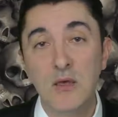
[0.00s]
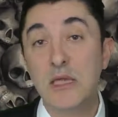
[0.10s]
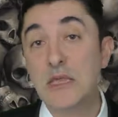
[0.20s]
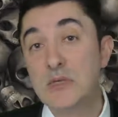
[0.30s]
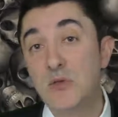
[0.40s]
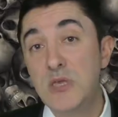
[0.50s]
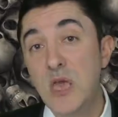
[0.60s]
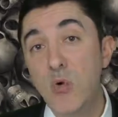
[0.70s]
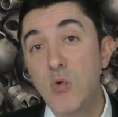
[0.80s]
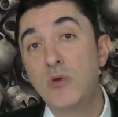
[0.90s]
qui est à San
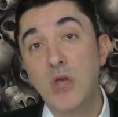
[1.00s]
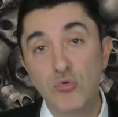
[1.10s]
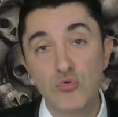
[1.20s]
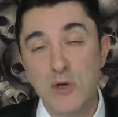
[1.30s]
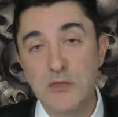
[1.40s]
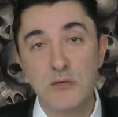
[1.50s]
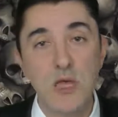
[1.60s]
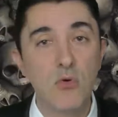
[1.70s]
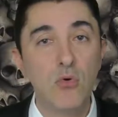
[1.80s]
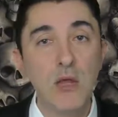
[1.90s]
Diego, qui est toujours à San
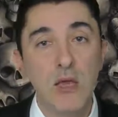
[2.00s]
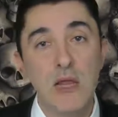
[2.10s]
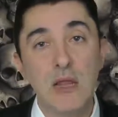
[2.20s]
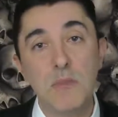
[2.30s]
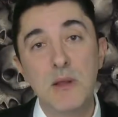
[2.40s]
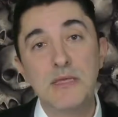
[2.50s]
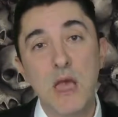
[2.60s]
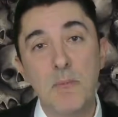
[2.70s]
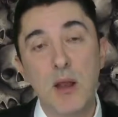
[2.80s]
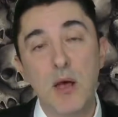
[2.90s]
Diego, il l'a déplacé
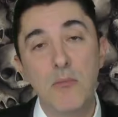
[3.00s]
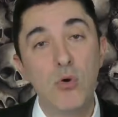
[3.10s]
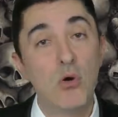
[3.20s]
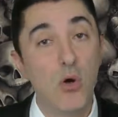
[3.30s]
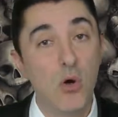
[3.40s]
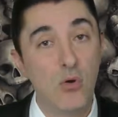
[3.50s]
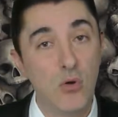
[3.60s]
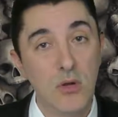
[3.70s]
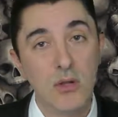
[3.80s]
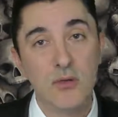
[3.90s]
à Pearl Harbor en
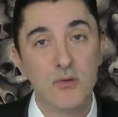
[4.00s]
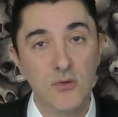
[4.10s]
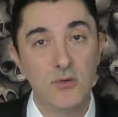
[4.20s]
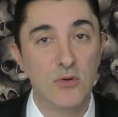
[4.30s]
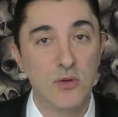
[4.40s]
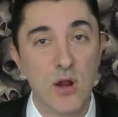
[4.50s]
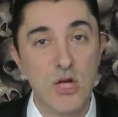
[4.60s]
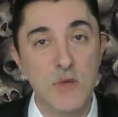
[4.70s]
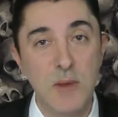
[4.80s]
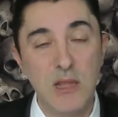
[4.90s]
euh, dans,
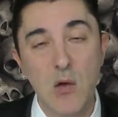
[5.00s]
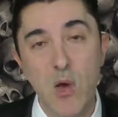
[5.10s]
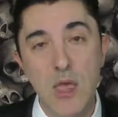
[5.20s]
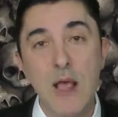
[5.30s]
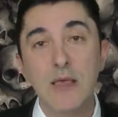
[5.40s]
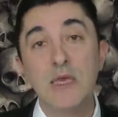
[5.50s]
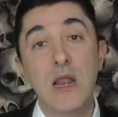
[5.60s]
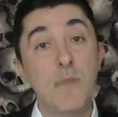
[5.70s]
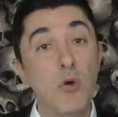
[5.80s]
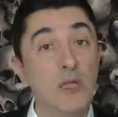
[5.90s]
l'archipel d'Hawaï, qui à
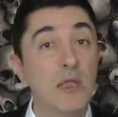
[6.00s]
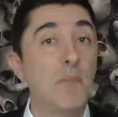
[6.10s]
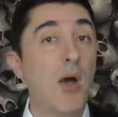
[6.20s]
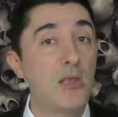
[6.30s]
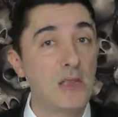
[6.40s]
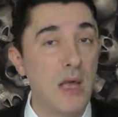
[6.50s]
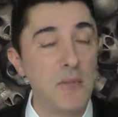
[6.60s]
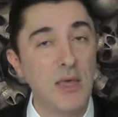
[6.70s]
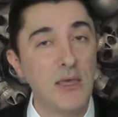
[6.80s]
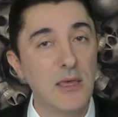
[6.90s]
l'époque n'était pas un État
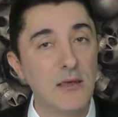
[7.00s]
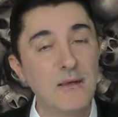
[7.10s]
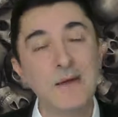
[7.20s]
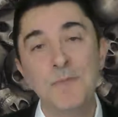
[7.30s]
américain,